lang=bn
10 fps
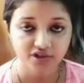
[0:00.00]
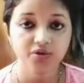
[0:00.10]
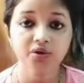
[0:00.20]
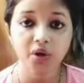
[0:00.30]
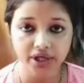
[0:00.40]

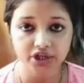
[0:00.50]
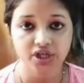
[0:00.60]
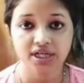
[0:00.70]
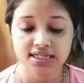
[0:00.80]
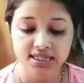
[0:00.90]
কোনো
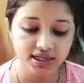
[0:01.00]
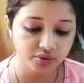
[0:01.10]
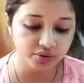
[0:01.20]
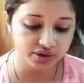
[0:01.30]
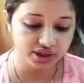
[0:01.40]
অকেশন আছে যারা
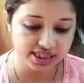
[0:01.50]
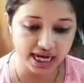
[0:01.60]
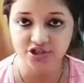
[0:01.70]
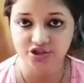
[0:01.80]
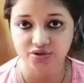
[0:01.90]
করতে
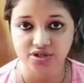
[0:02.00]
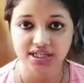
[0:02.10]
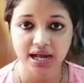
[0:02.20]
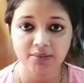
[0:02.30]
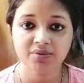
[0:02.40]
চাইছো
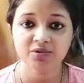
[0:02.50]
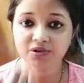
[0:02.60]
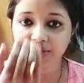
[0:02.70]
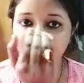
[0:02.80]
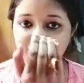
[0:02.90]
যাদের আমার
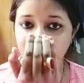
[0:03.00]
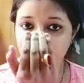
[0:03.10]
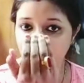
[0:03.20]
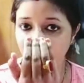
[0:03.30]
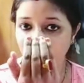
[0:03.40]
মতো এইরকম
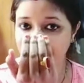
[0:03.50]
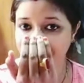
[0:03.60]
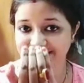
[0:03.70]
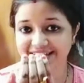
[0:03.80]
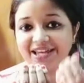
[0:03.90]
নখ
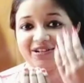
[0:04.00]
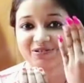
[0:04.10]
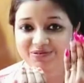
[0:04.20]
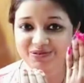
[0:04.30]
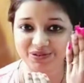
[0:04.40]

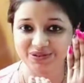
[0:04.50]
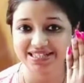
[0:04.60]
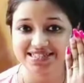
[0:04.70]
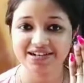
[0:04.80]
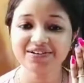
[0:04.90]
এইরকম করতে
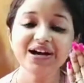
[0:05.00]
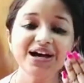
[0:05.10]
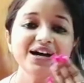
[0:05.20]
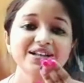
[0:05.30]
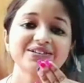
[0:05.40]
চাও
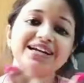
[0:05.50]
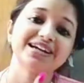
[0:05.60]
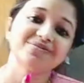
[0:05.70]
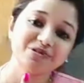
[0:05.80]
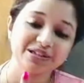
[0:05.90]
তো
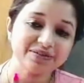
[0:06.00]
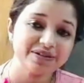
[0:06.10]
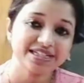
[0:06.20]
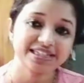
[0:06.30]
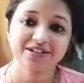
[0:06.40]
তারা
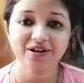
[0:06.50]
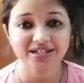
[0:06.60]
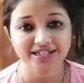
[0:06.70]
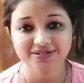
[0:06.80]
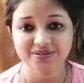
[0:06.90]
পূর্ণিমার সাথে
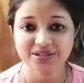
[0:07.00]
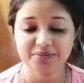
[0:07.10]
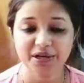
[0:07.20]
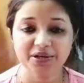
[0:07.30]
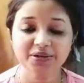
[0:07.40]
কন্ট্যাক্ট করতে
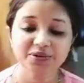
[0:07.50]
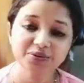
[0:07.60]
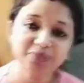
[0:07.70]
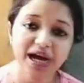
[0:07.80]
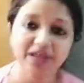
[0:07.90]
পারো
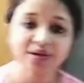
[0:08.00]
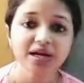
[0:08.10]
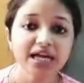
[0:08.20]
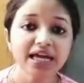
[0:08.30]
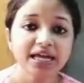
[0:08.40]
খুব ভালো
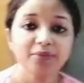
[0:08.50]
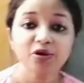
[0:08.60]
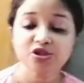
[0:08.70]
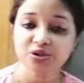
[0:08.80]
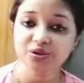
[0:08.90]

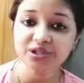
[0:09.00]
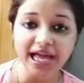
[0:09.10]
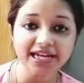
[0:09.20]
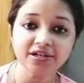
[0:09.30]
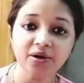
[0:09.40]
এবং শুধু
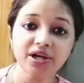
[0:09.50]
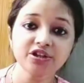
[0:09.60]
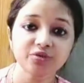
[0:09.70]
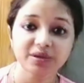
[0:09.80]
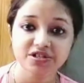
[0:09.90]
তাই নয়
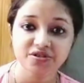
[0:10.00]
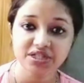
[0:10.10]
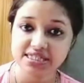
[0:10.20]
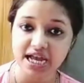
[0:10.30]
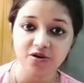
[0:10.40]
তোমরা
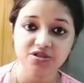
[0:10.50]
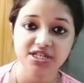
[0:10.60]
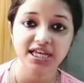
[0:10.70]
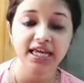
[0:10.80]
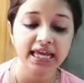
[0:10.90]
যদি চাও
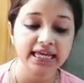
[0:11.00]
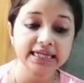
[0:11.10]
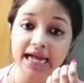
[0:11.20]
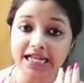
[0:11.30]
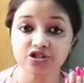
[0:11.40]
যে এই
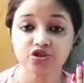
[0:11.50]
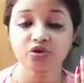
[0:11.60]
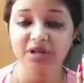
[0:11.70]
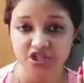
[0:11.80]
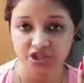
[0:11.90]
কাজ
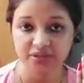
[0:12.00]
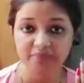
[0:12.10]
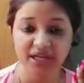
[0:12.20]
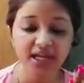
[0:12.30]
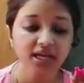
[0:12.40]
তোমরা
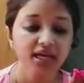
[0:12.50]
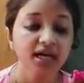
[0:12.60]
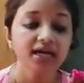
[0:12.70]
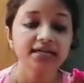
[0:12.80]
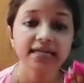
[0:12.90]
শিখবে
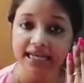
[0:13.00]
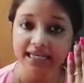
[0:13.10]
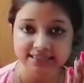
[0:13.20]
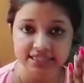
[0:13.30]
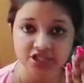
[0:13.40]
নেল
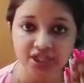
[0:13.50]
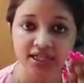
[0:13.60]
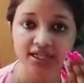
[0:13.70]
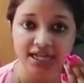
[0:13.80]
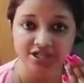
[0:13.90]

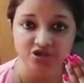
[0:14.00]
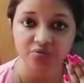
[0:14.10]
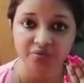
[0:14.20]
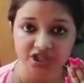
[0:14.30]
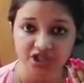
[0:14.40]
এক্সটেনশনের কাজ তোমরা